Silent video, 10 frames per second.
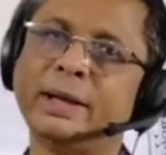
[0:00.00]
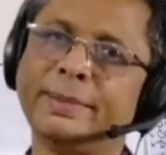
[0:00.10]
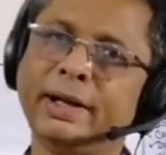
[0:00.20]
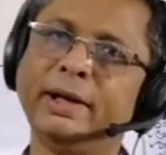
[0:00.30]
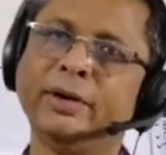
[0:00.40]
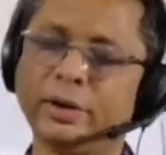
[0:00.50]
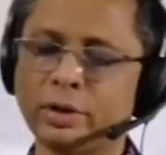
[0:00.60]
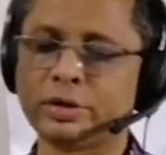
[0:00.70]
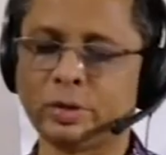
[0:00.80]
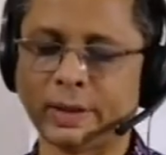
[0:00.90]
না পেরে মানে
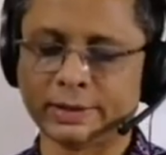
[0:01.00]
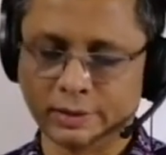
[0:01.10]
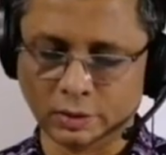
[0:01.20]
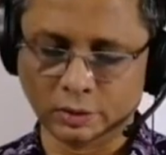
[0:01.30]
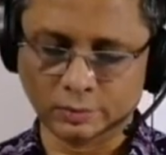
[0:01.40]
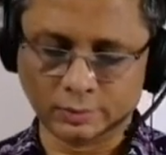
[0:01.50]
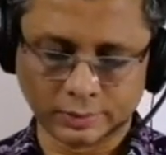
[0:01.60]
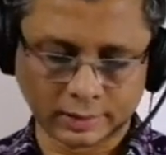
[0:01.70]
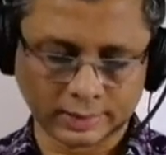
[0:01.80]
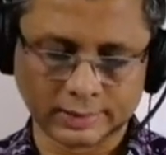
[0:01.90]
কষ্ট পাচ্ছিল
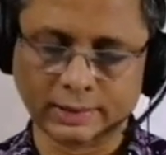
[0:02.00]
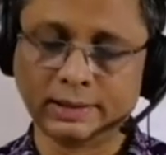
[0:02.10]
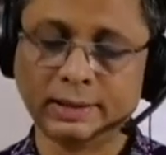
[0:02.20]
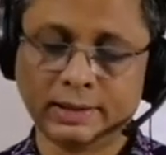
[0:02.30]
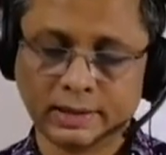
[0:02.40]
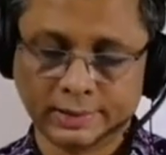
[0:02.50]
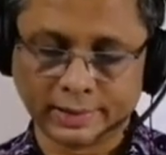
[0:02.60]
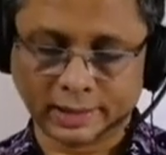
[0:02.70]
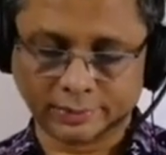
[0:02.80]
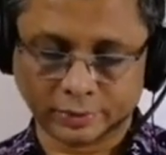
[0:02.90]
আচ্ছা
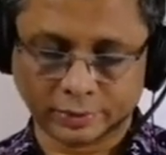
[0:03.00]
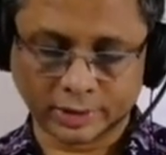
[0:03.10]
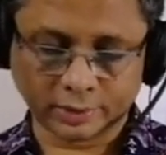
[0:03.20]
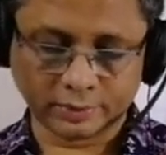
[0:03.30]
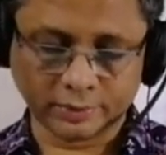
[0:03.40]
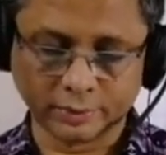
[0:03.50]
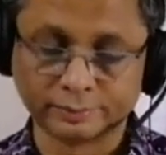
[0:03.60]
তারপর দেখো